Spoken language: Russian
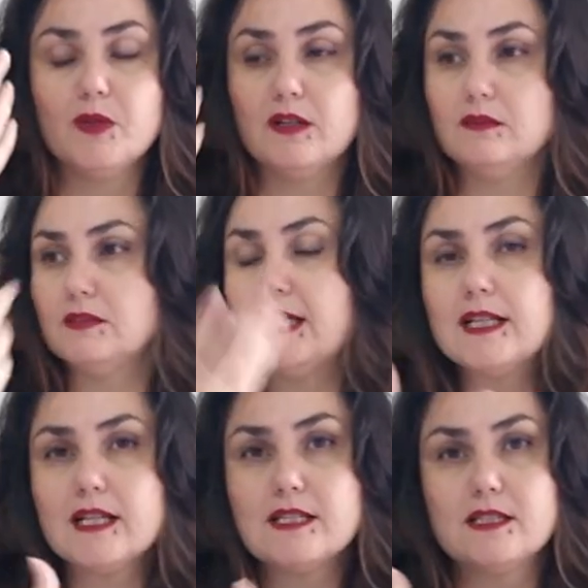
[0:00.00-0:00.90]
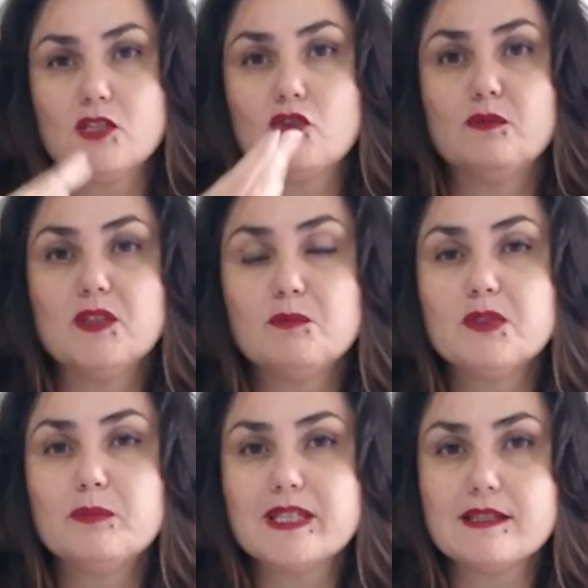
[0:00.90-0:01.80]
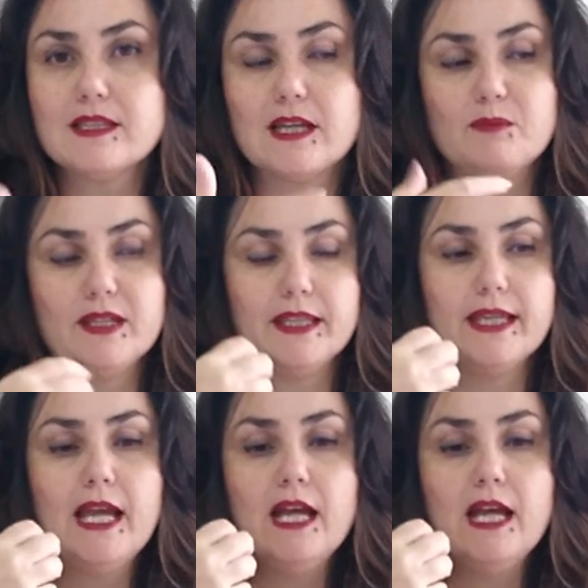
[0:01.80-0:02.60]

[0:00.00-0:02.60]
а, накраситься, чтобы вид был презентабельный.